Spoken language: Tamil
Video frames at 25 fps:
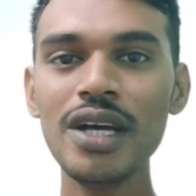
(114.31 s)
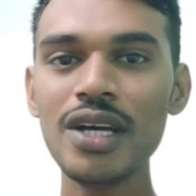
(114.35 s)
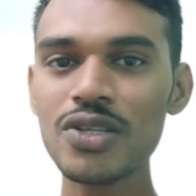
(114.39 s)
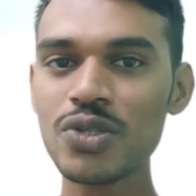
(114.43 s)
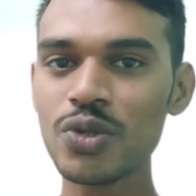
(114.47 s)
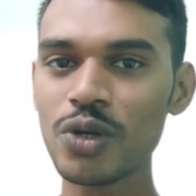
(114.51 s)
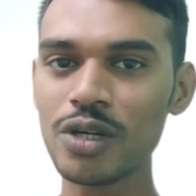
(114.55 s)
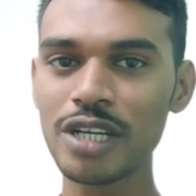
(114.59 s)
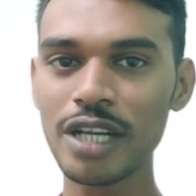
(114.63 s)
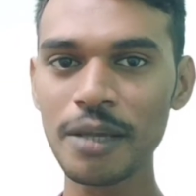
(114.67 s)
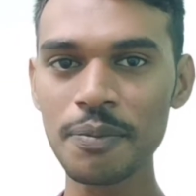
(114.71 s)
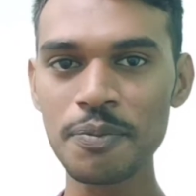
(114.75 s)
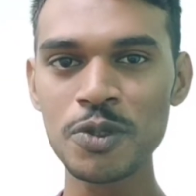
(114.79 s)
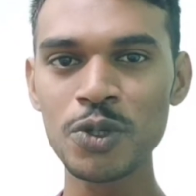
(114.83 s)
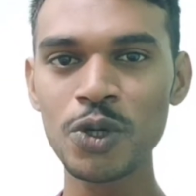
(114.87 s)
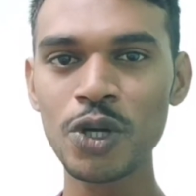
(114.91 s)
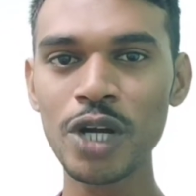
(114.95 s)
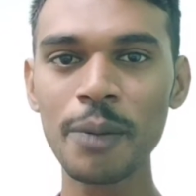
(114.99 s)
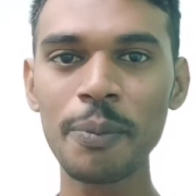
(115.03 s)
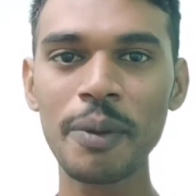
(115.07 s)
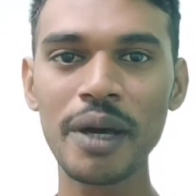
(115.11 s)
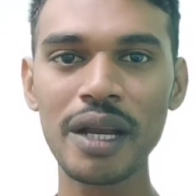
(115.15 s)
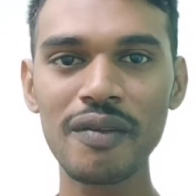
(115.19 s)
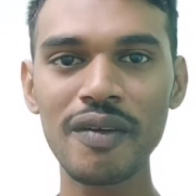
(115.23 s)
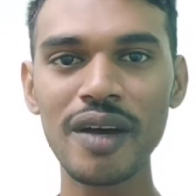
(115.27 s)
ஸோ டிப்ஸ் கூட
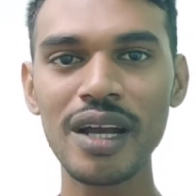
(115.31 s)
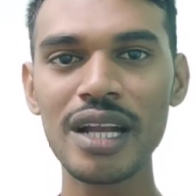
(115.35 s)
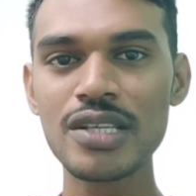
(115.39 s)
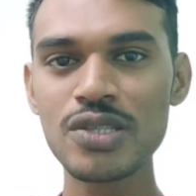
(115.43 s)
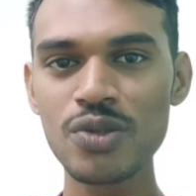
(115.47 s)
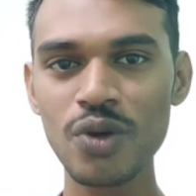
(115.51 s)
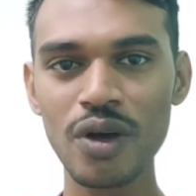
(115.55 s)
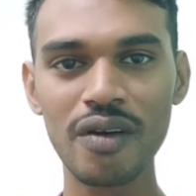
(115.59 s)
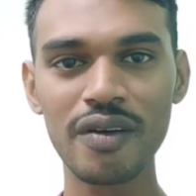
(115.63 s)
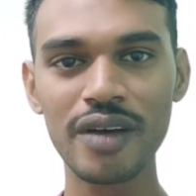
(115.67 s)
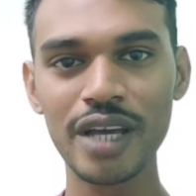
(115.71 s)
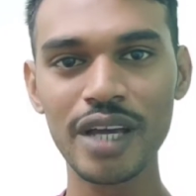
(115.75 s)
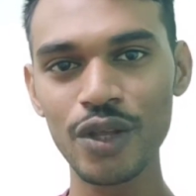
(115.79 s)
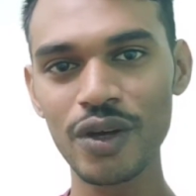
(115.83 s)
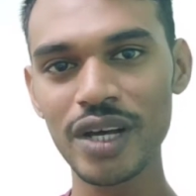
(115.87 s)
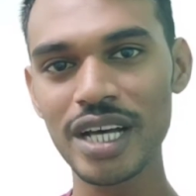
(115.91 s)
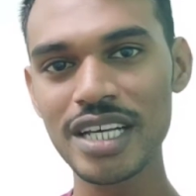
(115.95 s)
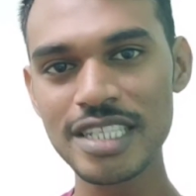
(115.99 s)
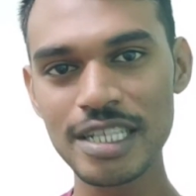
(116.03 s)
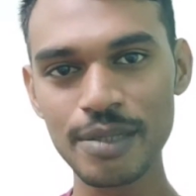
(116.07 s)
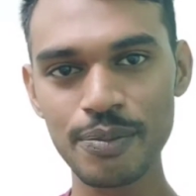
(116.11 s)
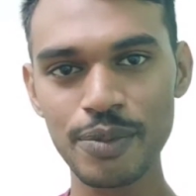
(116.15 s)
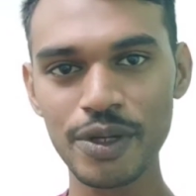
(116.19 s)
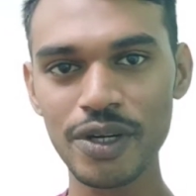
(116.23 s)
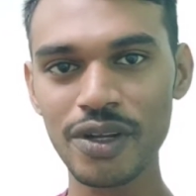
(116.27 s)
பரவாயில்ல ஸோ அவங்க ஏதோ
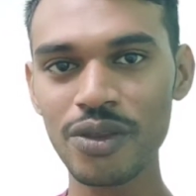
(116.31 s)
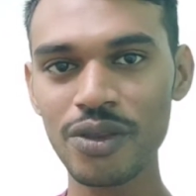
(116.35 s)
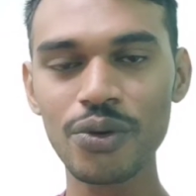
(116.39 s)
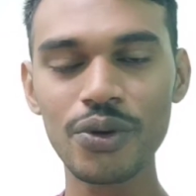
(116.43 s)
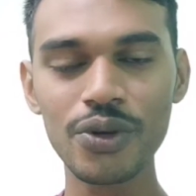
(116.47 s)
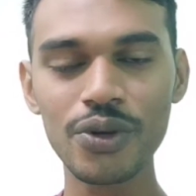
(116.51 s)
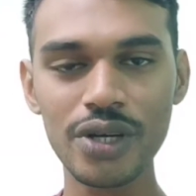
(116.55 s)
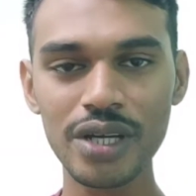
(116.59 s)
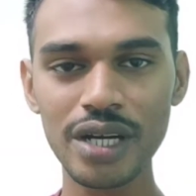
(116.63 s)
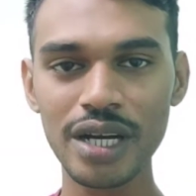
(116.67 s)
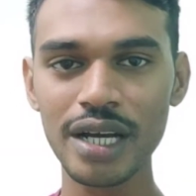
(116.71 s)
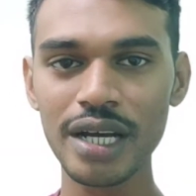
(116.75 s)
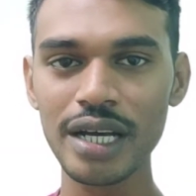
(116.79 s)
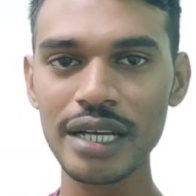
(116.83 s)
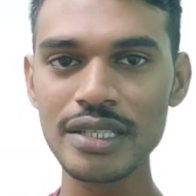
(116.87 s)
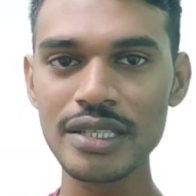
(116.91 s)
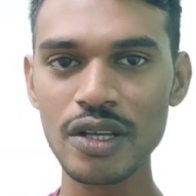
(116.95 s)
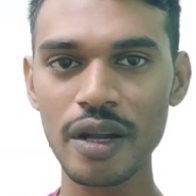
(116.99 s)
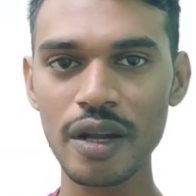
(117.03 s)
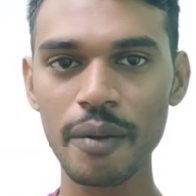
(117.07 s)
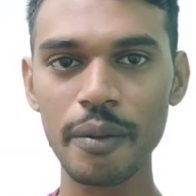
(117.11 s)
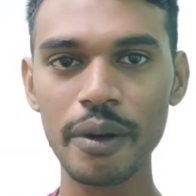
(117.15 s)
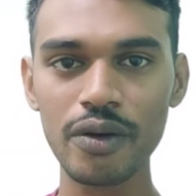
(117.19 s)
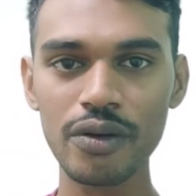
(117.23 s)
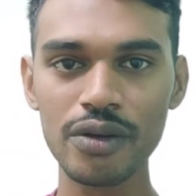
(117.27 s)
கஷ்டப்பட்டு வந்து கொடுக்குறாங்க ஸோ
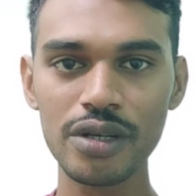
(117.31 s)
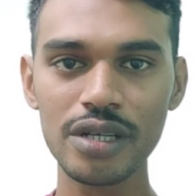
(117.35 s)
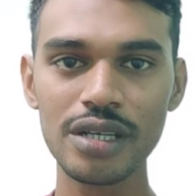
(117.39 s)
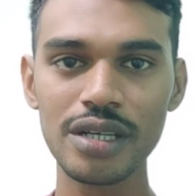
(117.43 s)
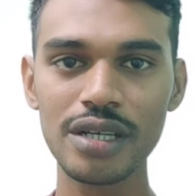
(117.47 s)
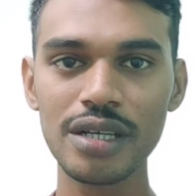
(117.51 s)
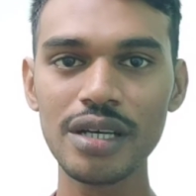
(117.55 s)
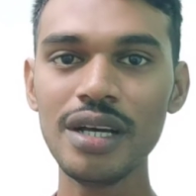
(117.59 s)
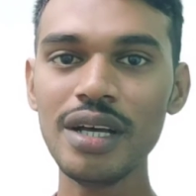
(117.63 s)
நமக்கு ஒரு